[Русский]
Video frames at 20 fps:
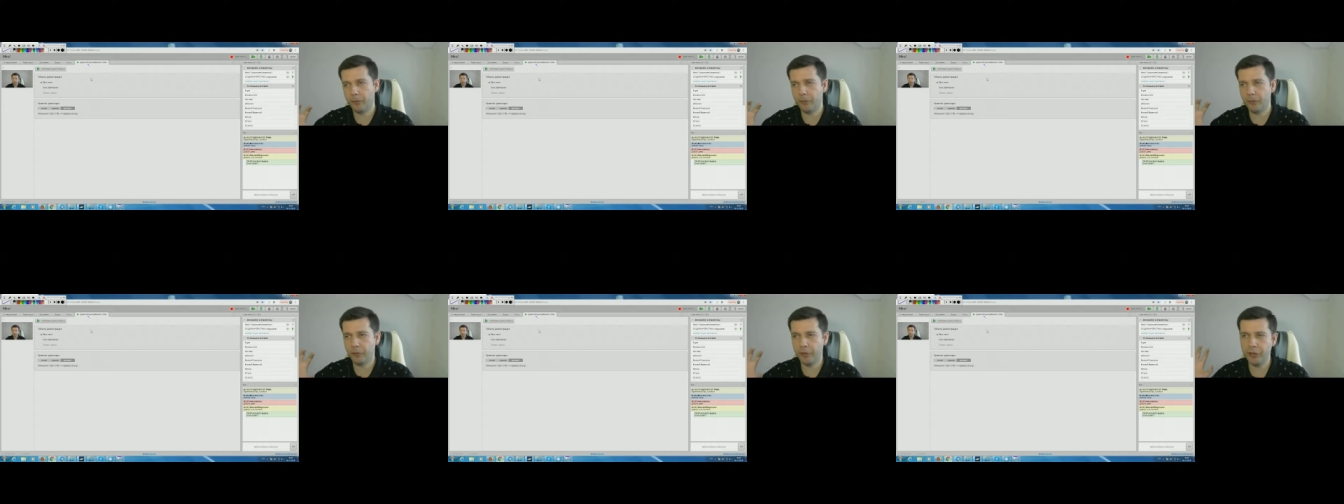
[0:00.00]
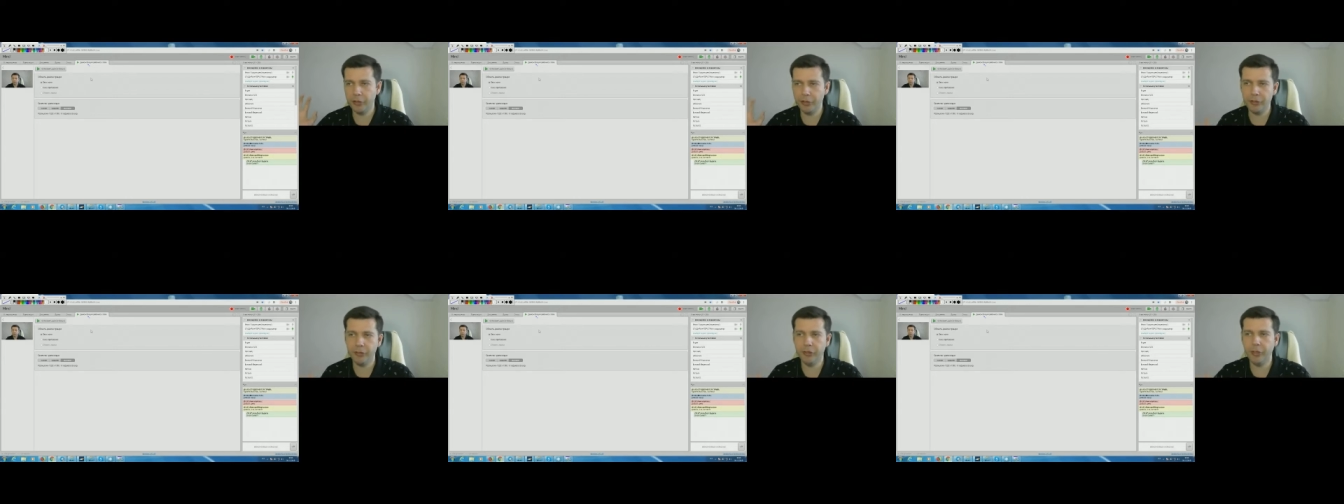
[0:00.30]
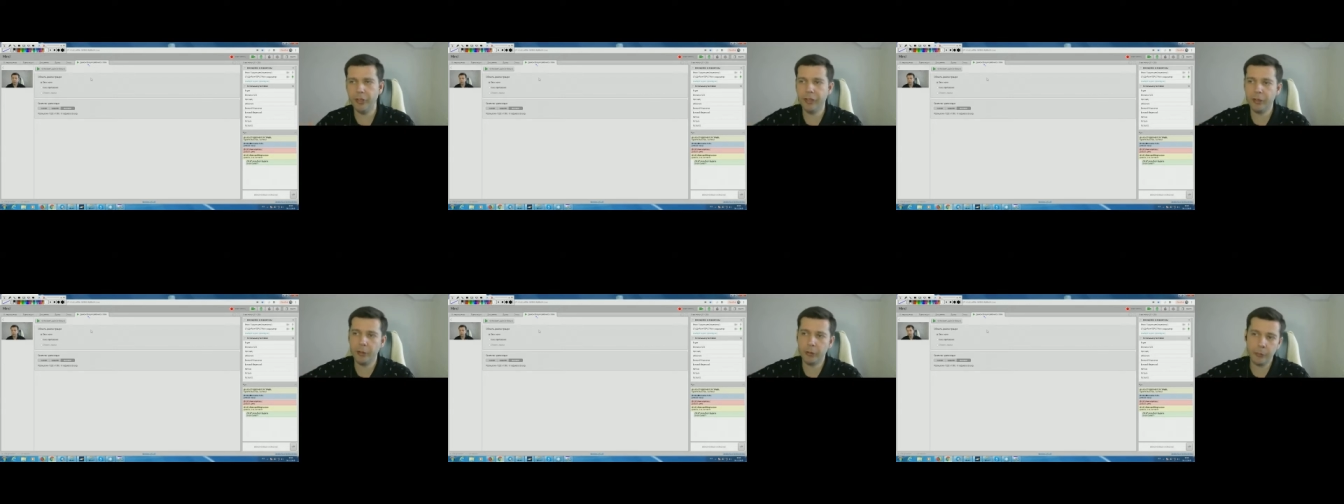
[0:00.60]
в один
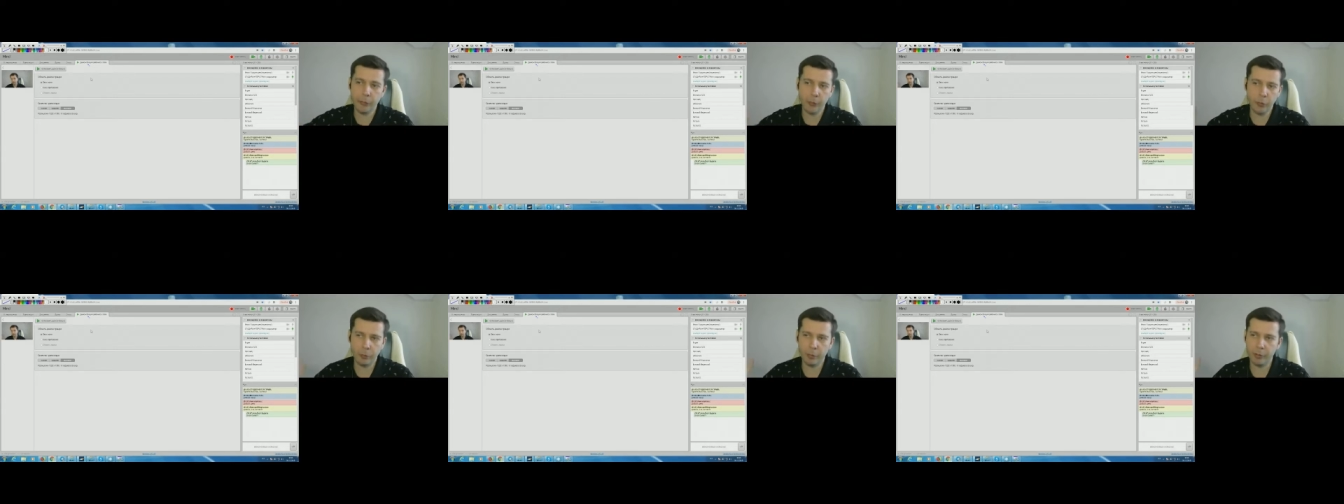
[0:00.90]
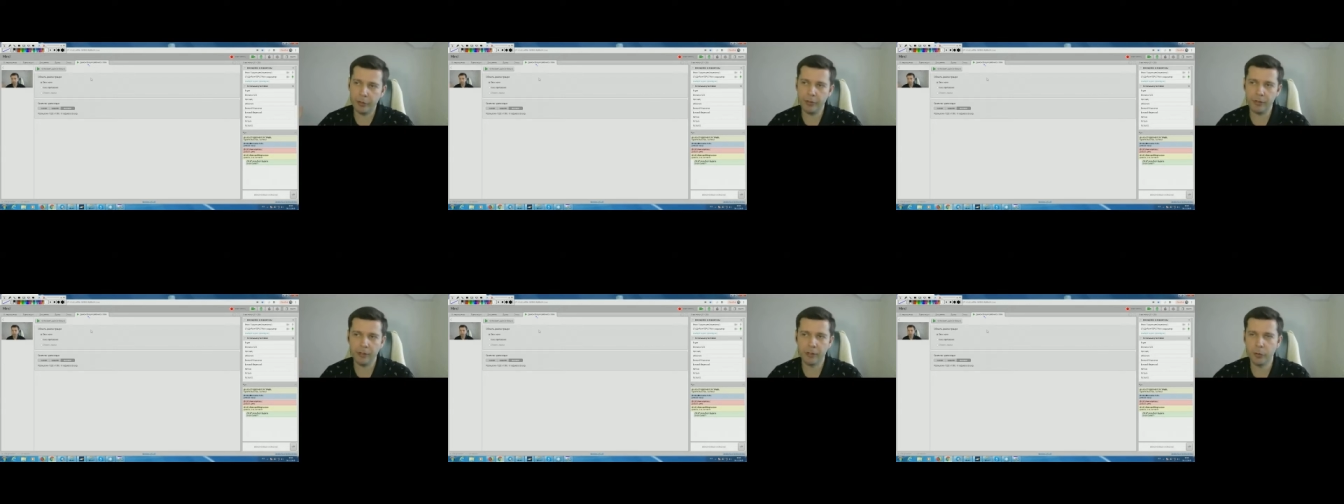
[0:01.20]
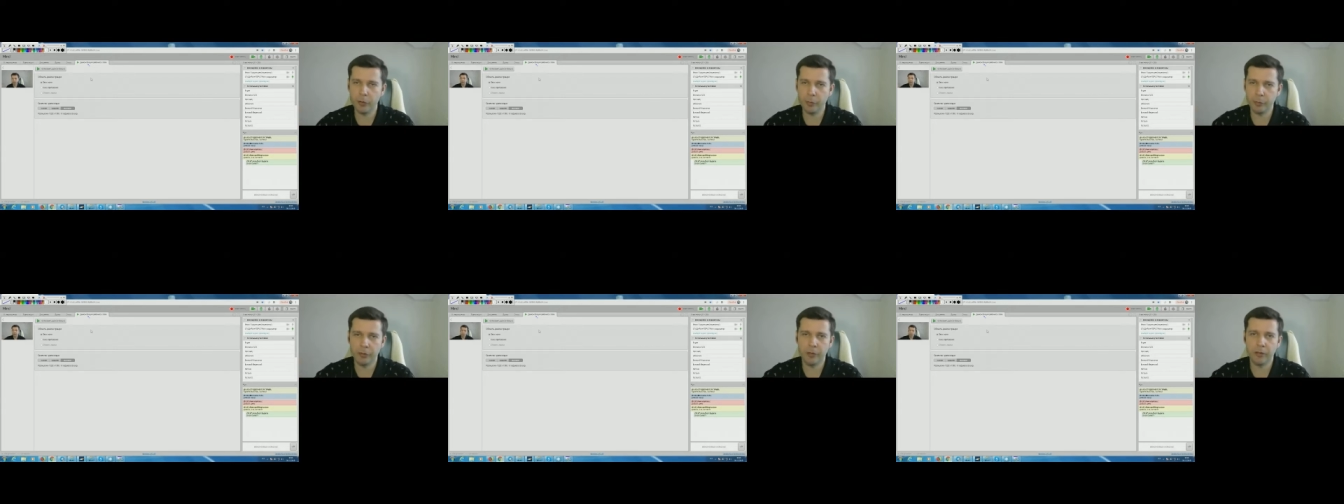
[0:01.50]
день оно все
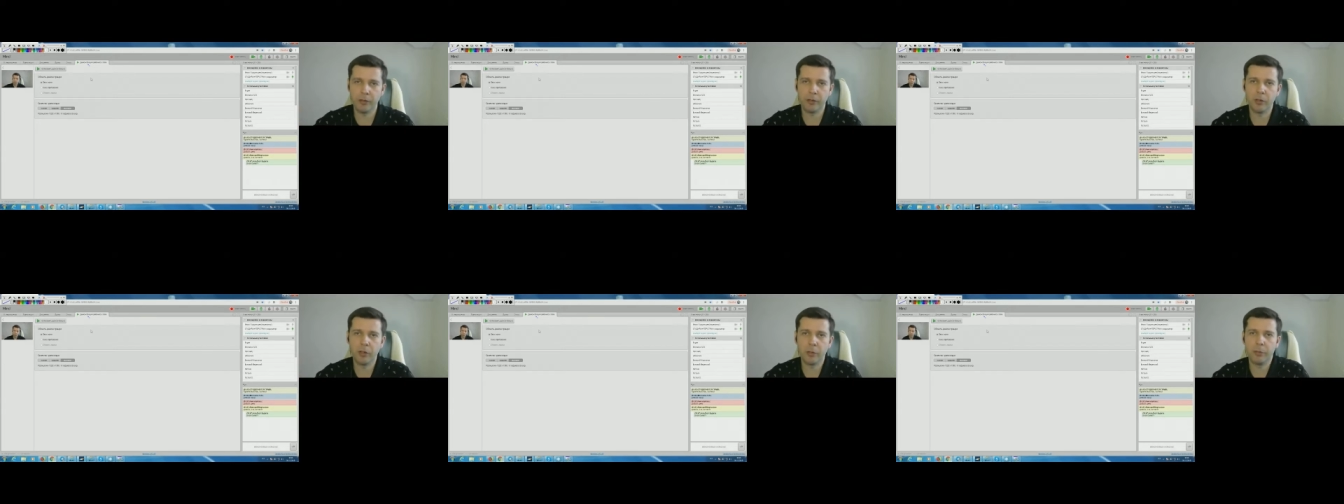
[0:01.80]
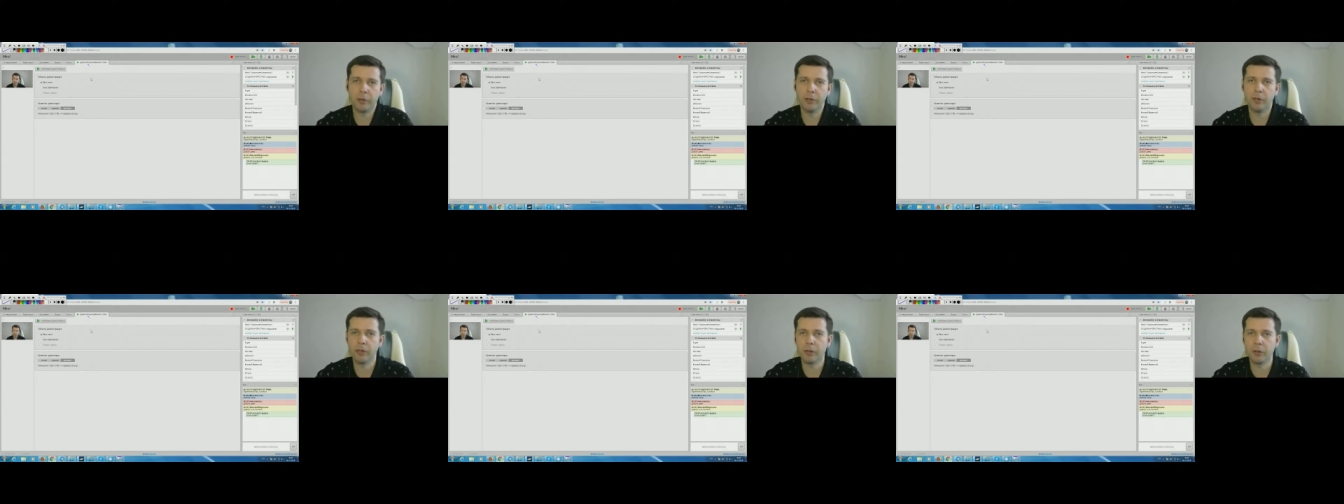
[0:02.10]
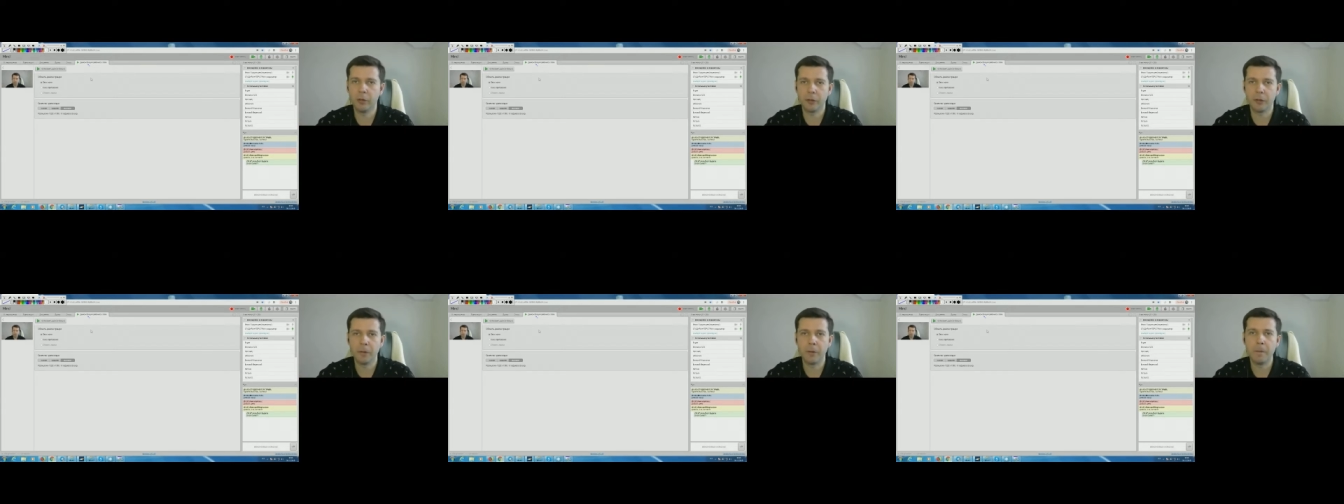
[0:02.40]
понеслось, понеслось,
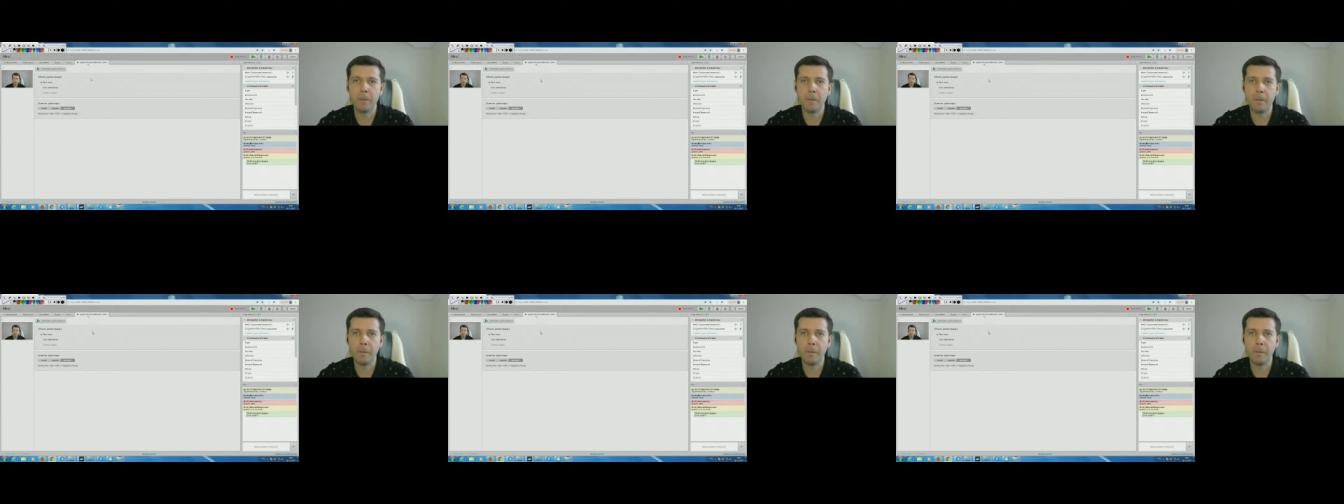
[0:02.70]
понеслось.